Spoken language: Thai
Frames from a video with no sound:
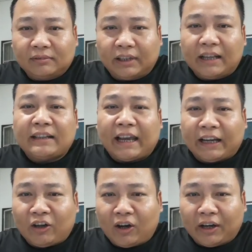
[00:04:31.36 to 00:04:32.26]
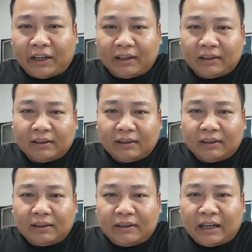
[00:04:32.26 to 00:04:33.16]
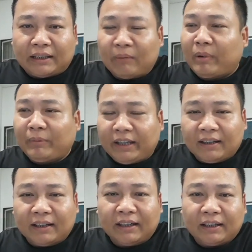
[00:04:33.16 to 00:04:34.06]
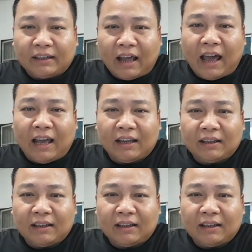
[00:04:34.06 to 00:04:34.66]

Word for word: เห็นใจกันหน่อย อย่าทำแบบนี้เลยนะ